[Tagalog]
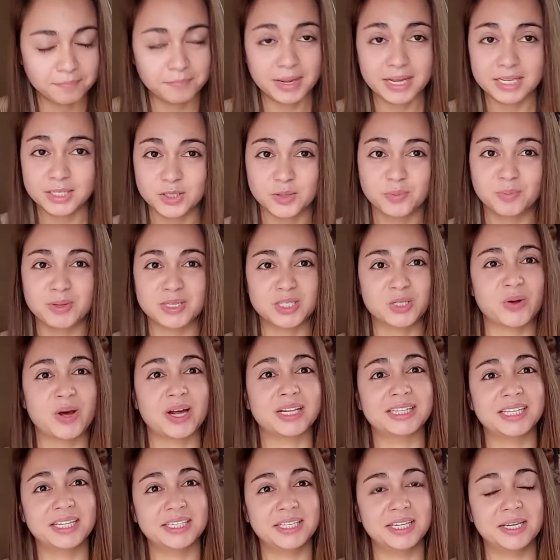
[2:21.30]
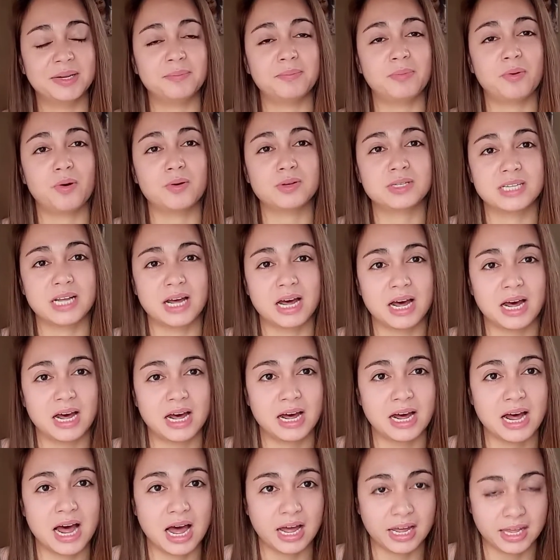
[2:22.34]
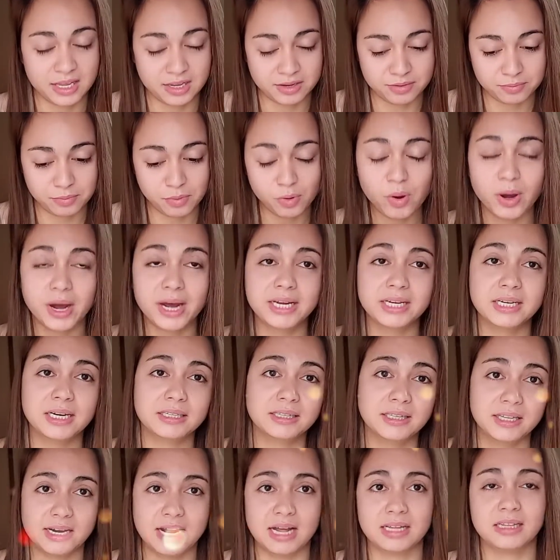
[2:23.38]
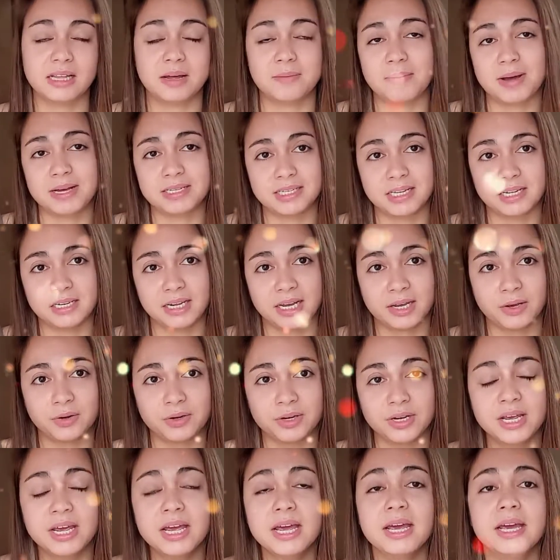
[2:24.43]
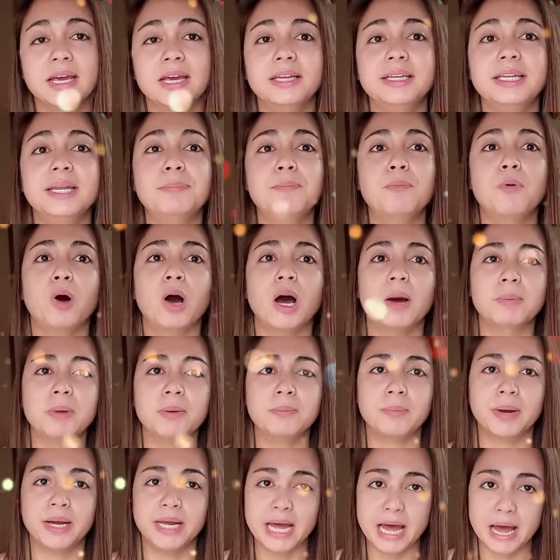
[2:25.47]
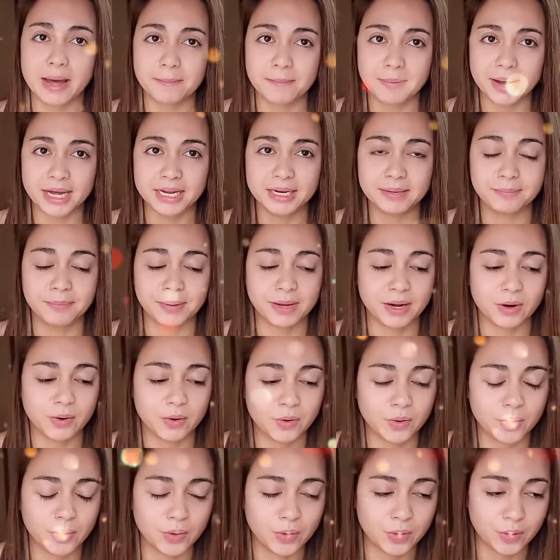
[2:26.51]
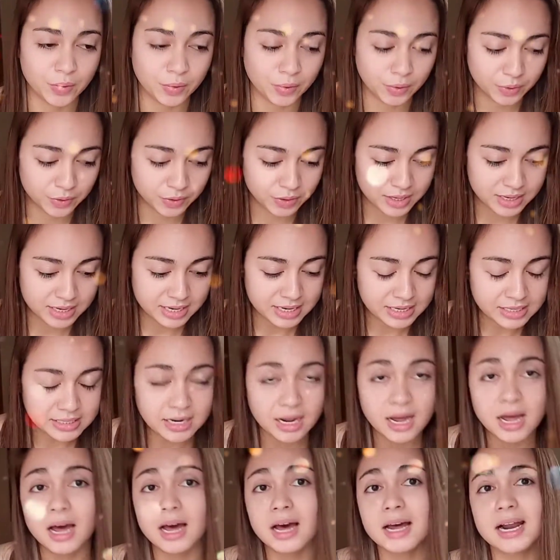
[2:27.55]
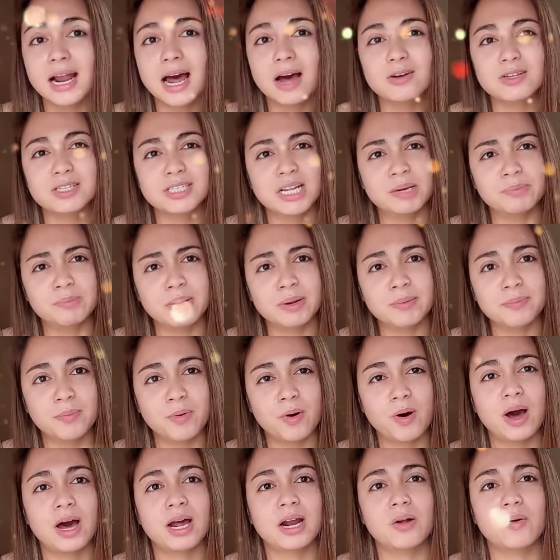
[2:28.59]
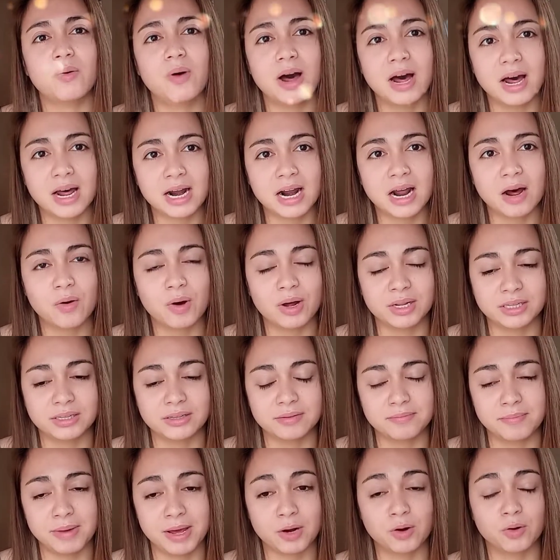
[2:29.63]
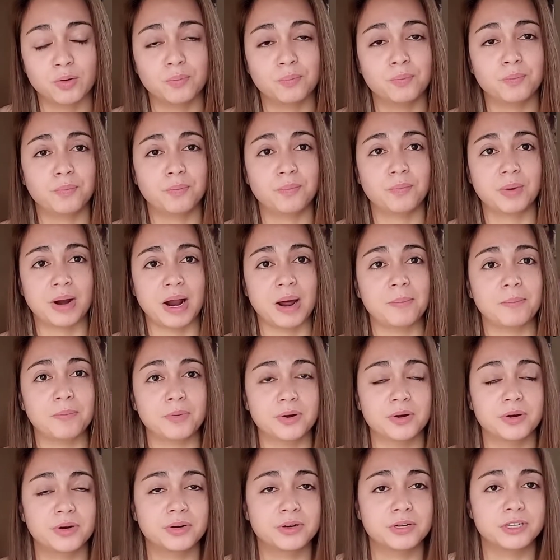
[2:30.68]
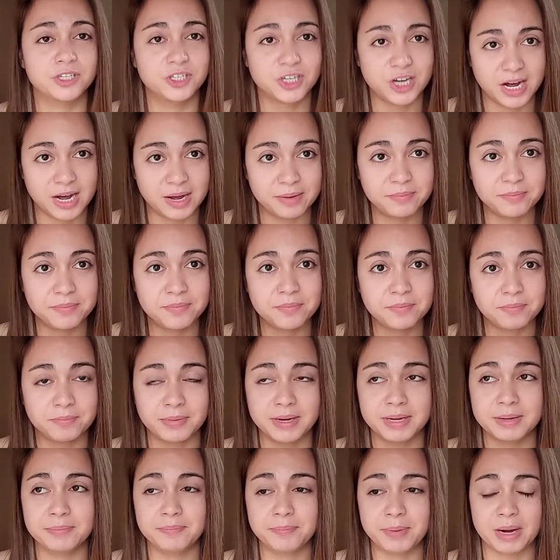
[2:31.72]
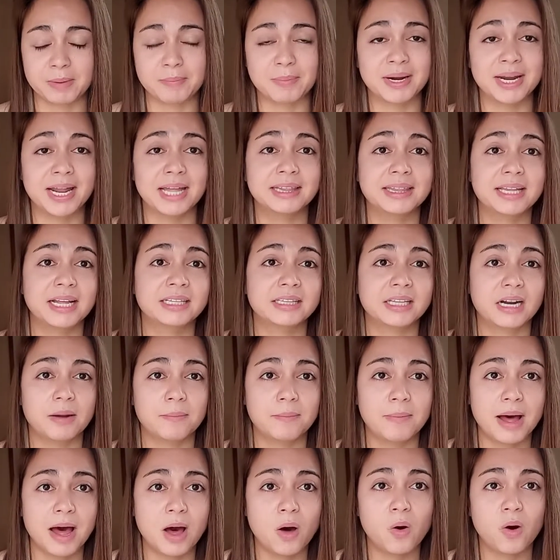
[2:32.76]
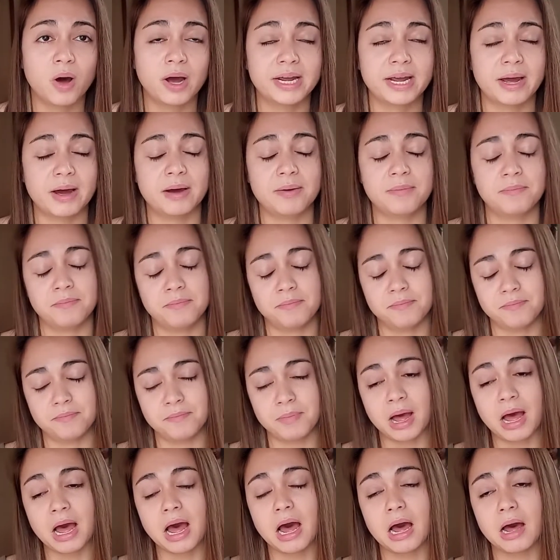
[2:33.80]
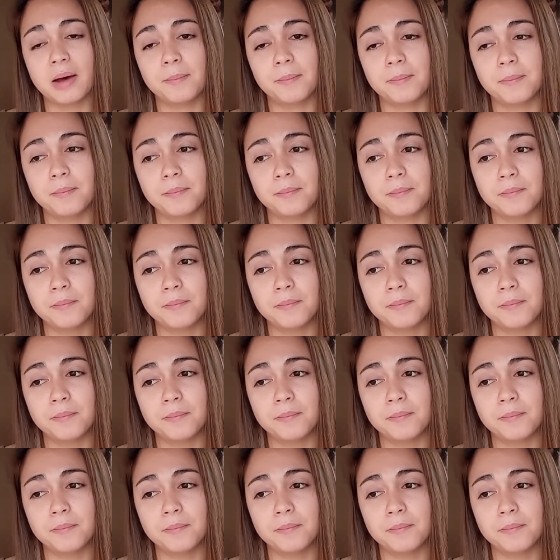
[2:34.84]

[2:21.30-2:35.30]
medyo maswerte din po sa aking buhay na tinatamasa ngayon. Hindi po kami mayaman pero nakakaraos naman po araw-araw at merong proper job, may permanenteng trabaho kaya makaka